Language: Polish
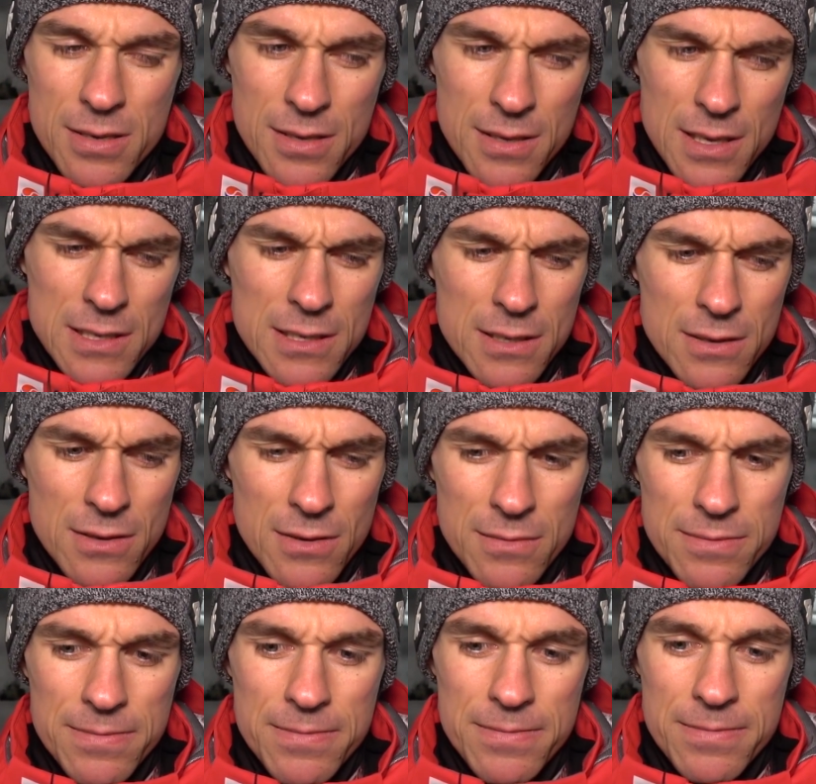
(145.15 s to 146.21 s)
znaczy no
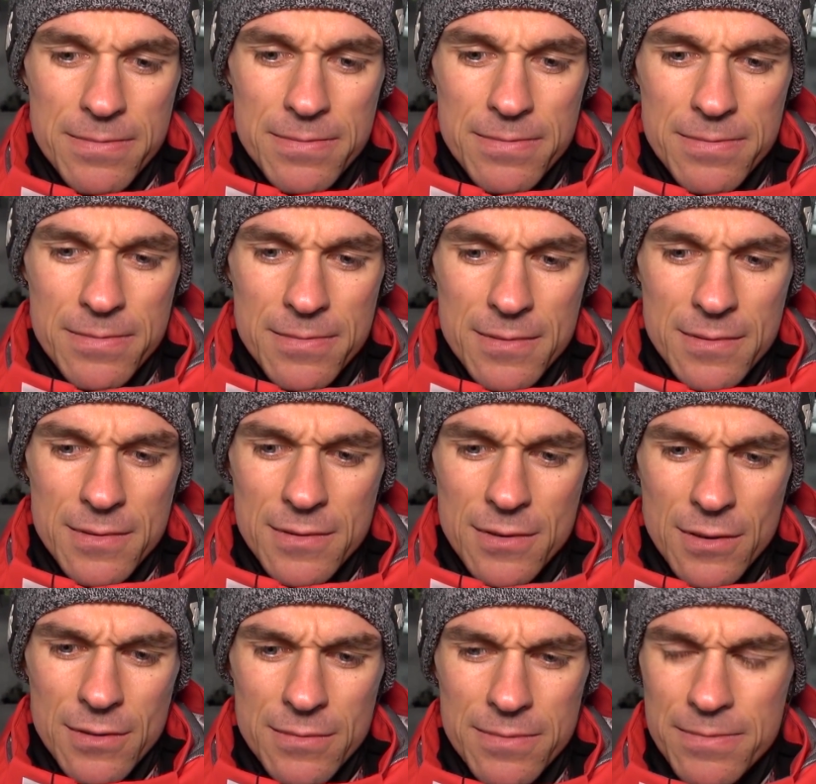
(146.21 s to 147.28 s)

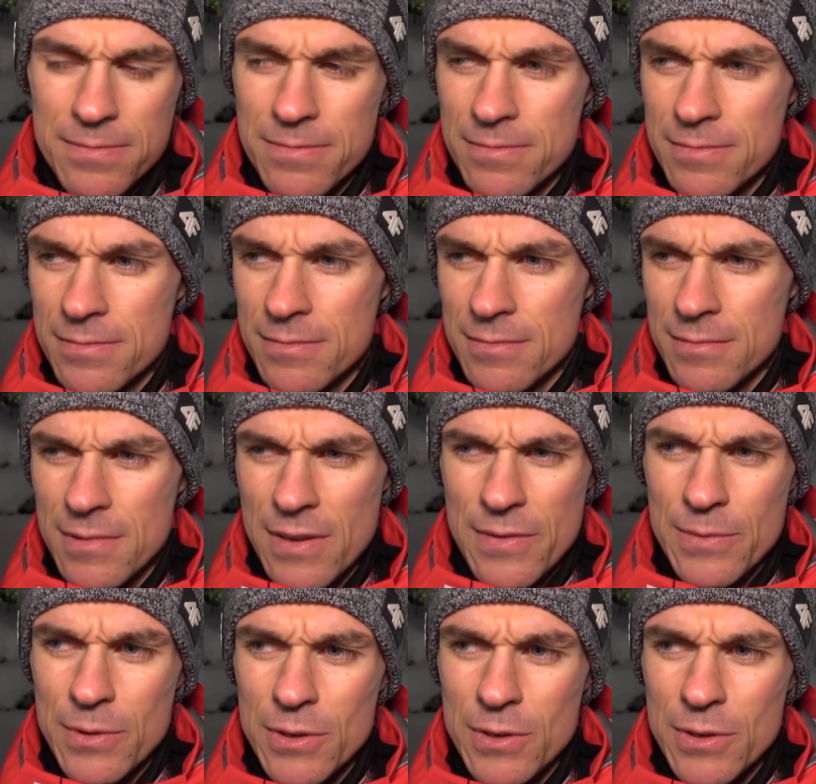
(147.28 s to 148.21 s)
to nie wiem,